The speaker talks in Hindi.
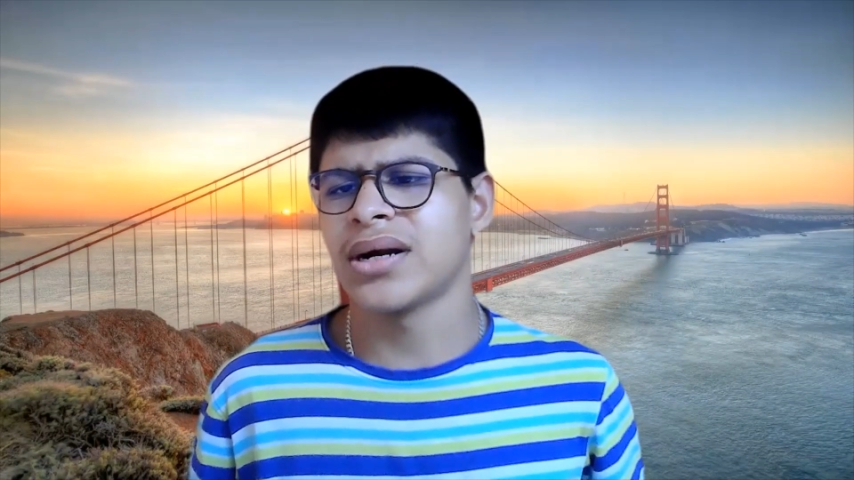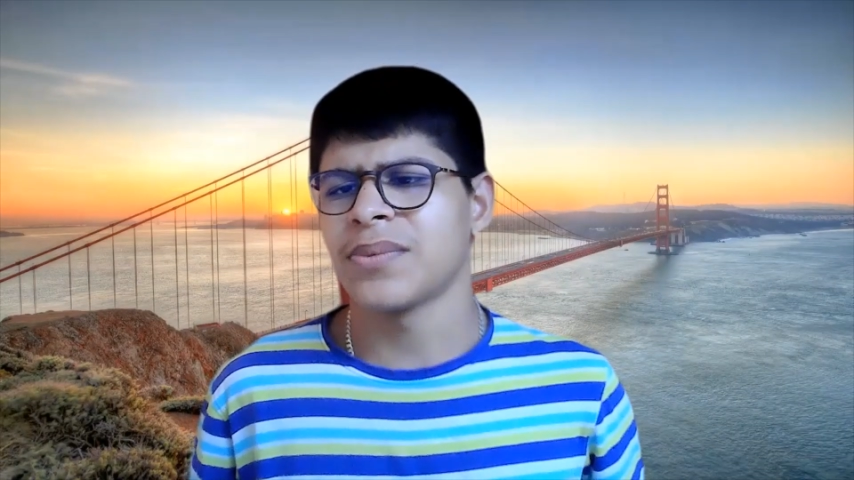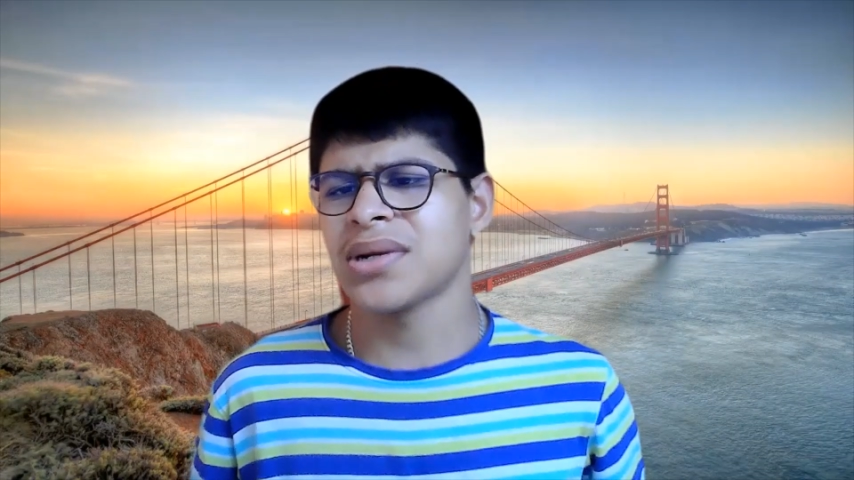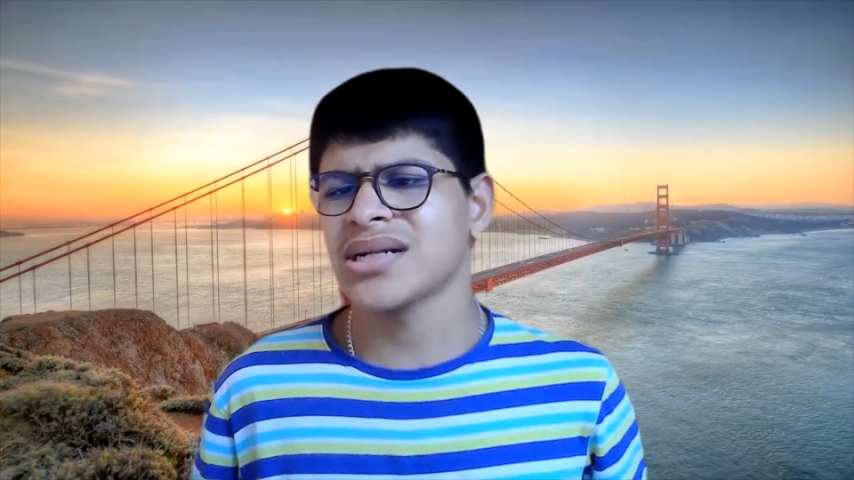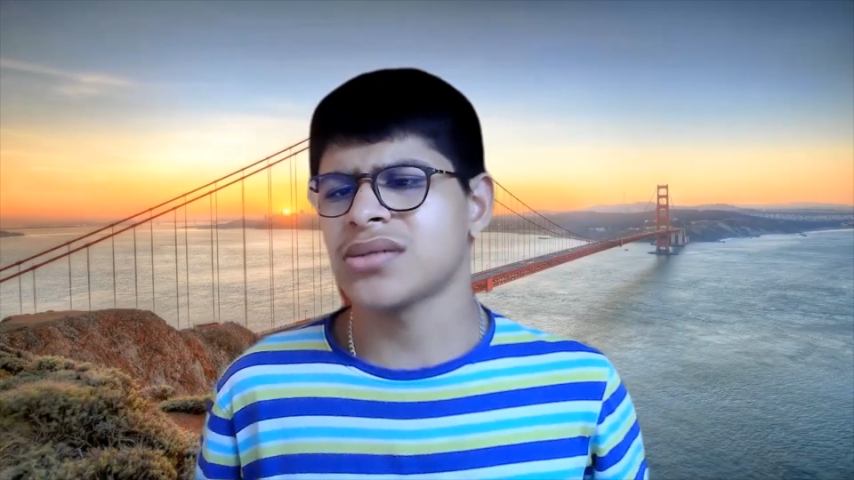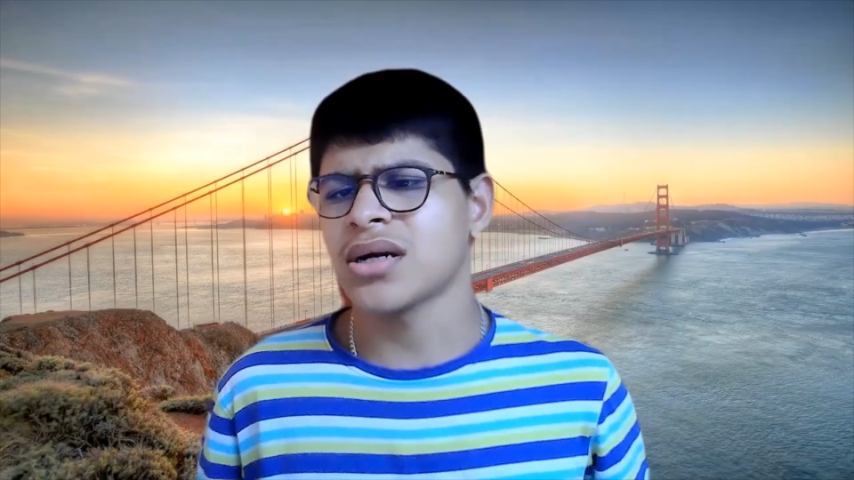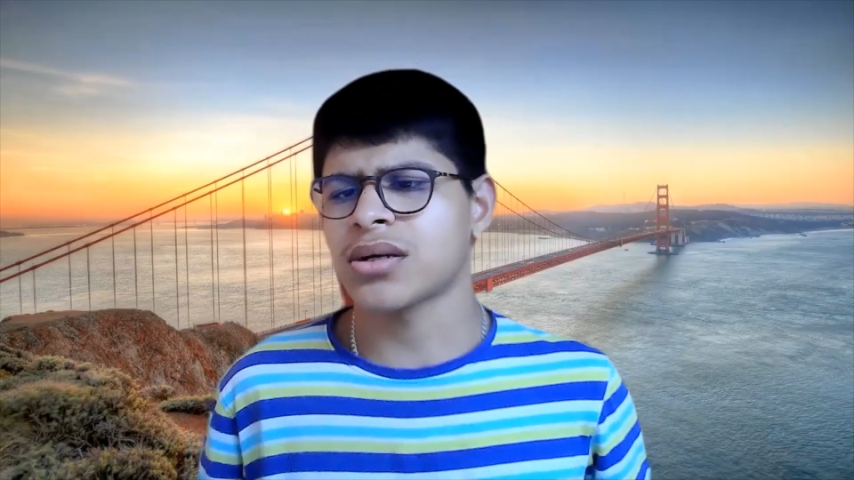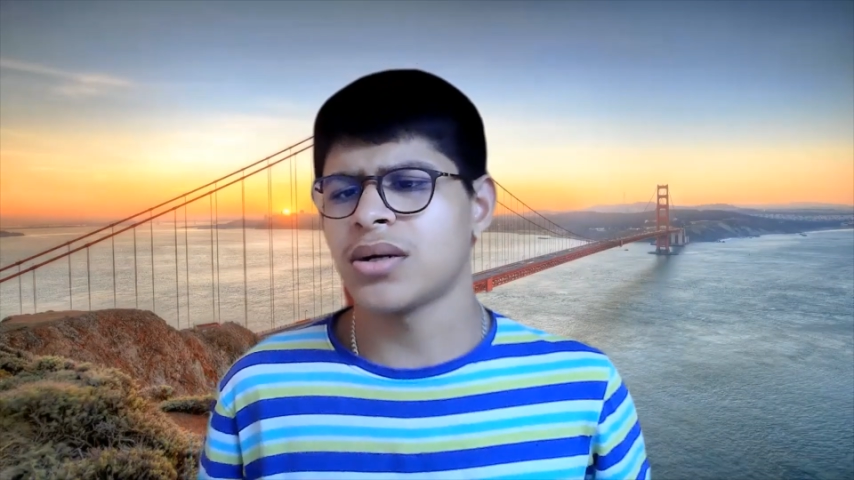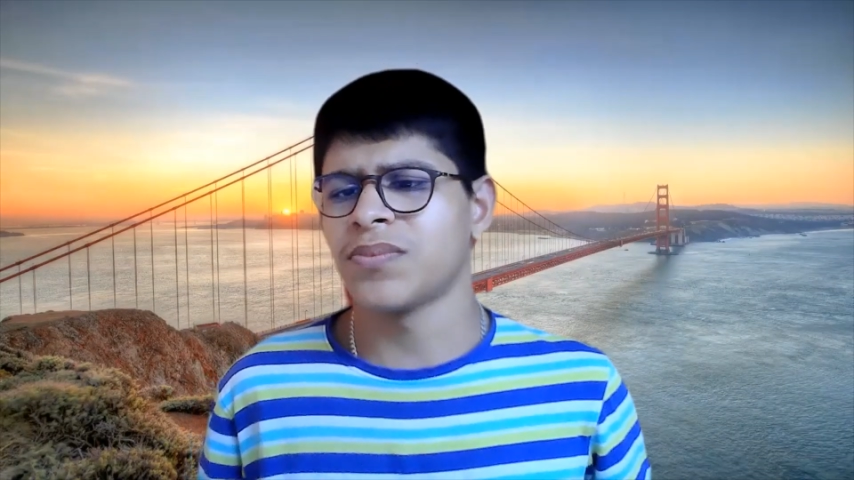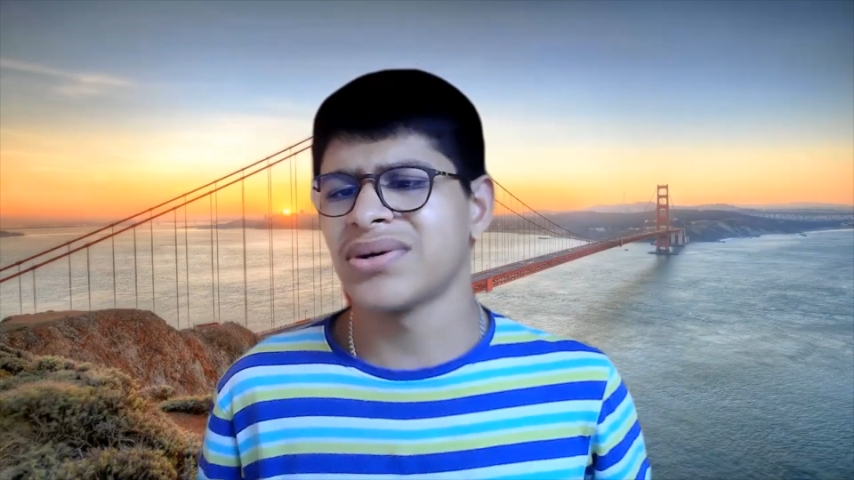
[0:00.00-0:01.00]
वर्ड प्रेस
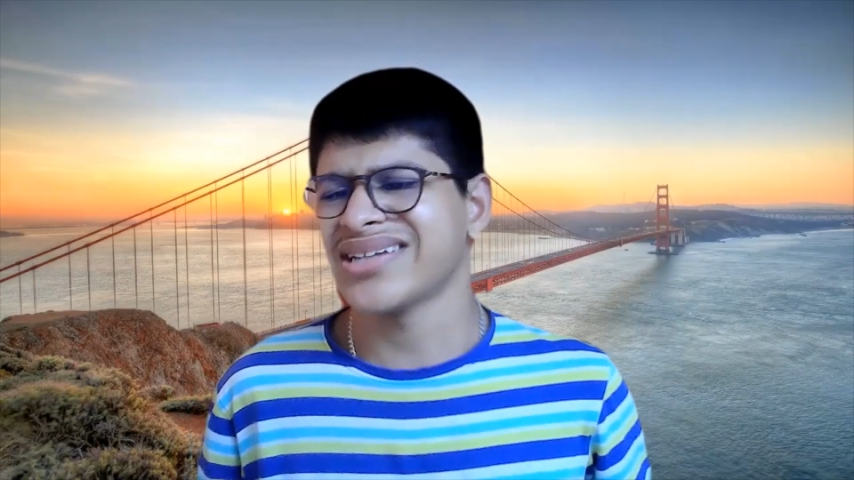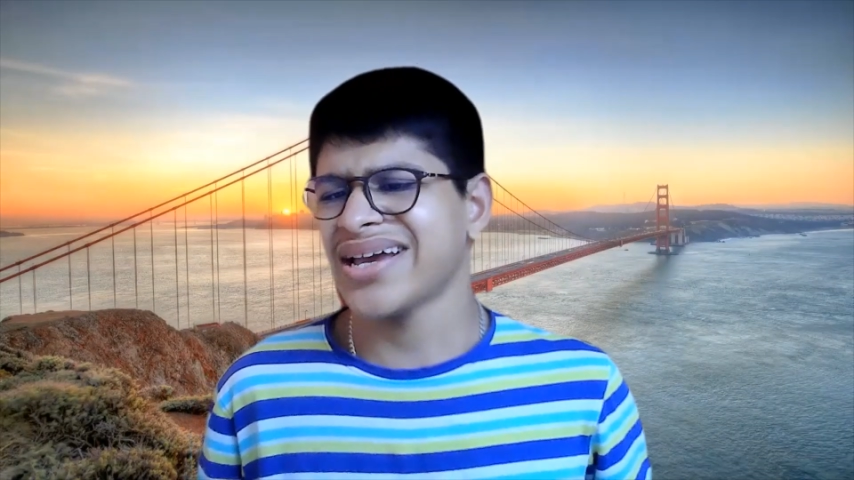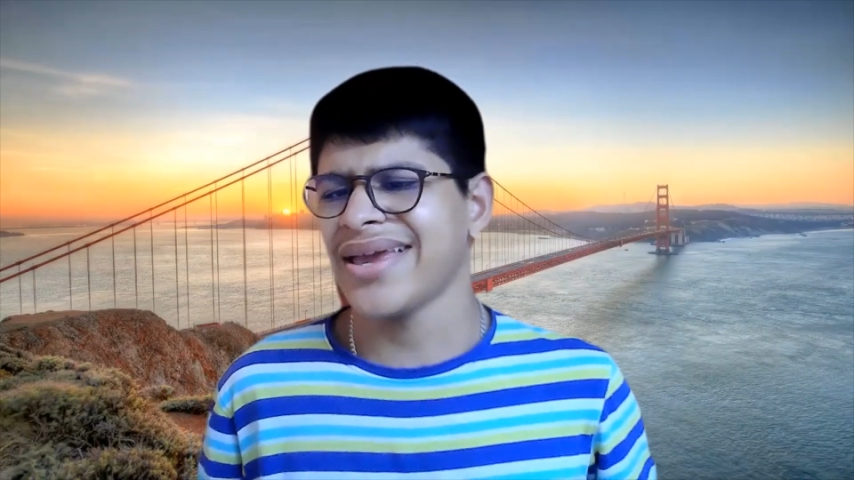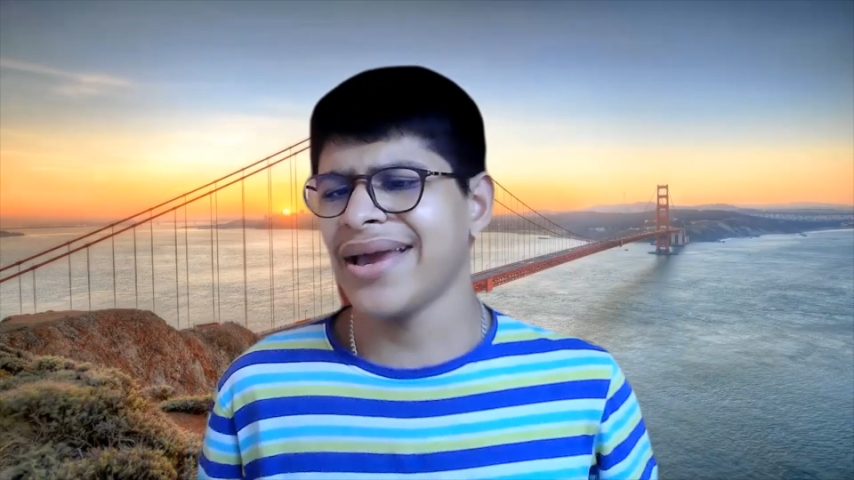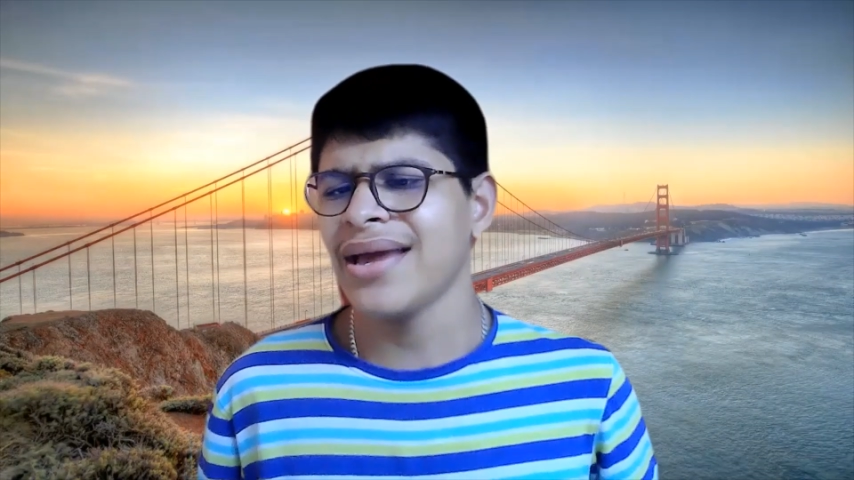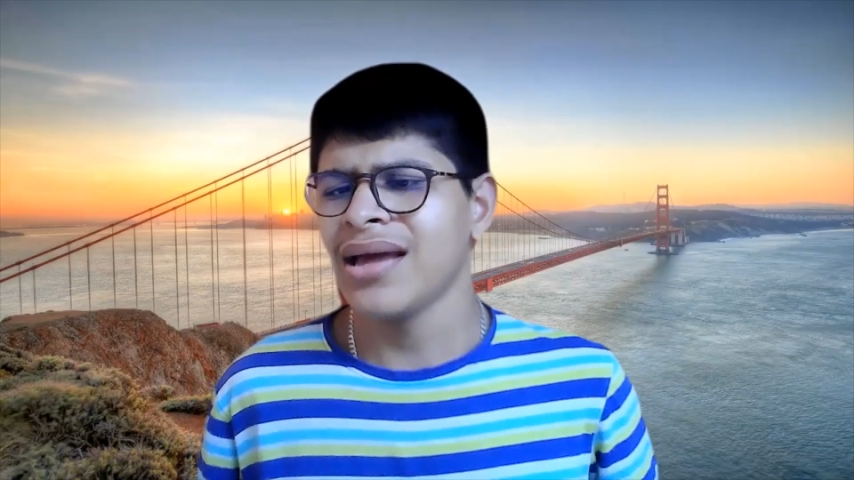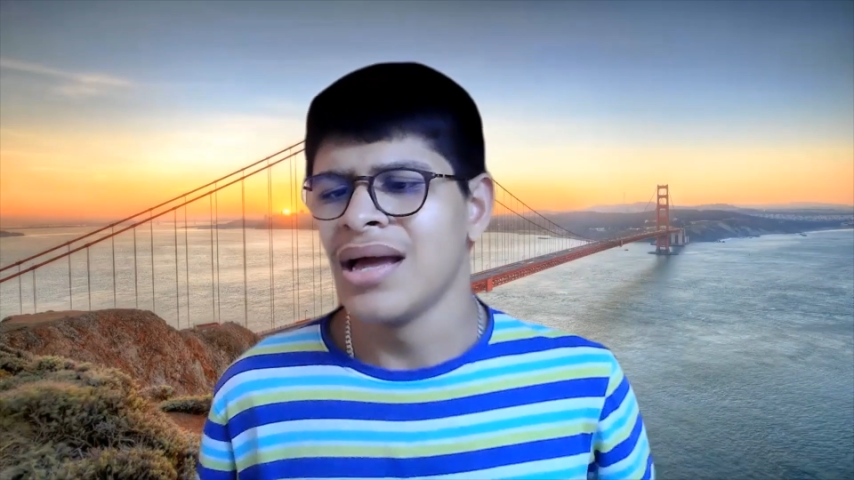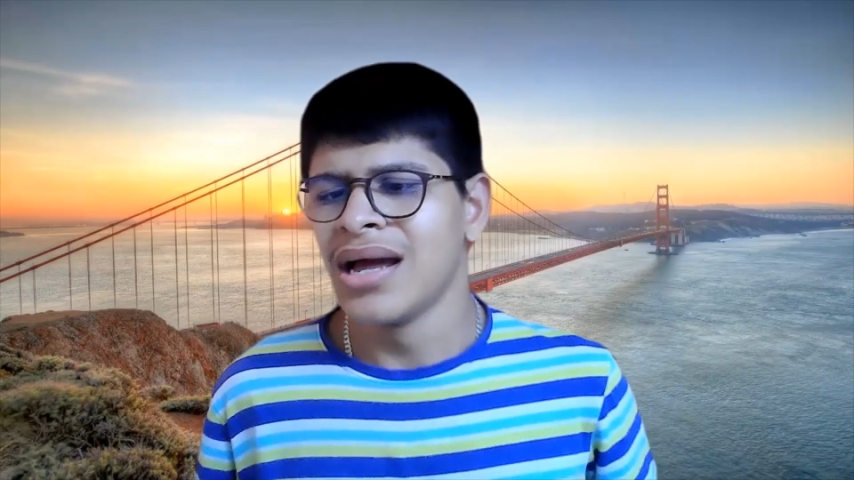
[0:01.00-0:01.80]
डॉट कॉम पर जाइए